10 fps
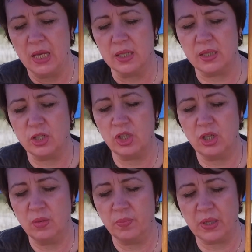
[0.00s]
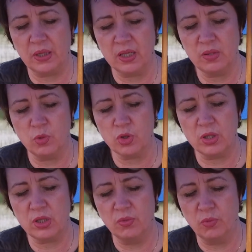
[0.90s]
Значки продать можно
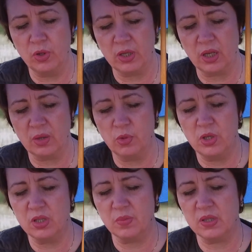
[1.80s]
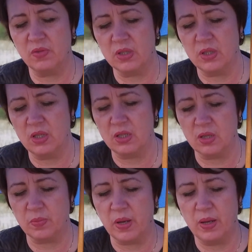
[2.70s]
с символикой коммунизма, звезды,
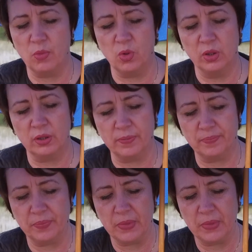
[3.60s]
серпа и молота.